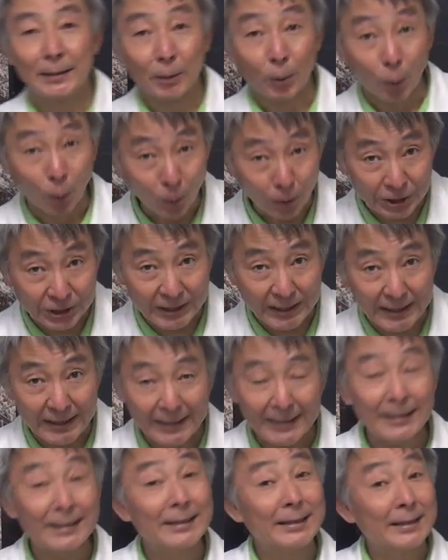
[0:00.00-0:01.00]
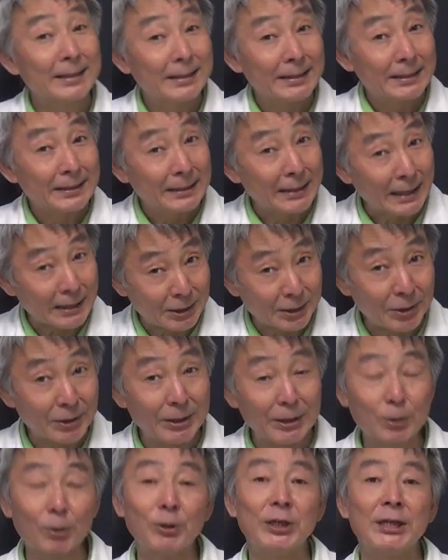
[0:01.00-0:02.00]
こうして安い
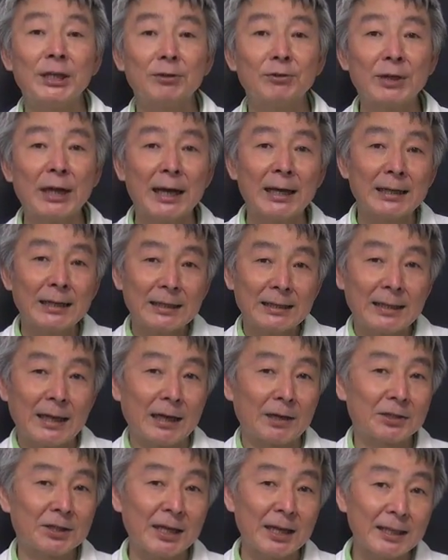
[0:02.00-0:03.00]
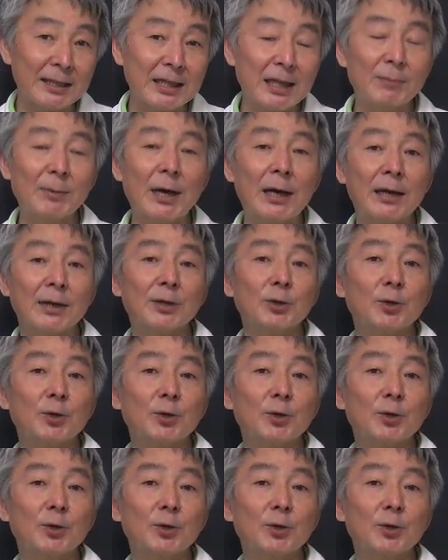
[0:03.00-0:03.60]
鶏肉がたくさん出回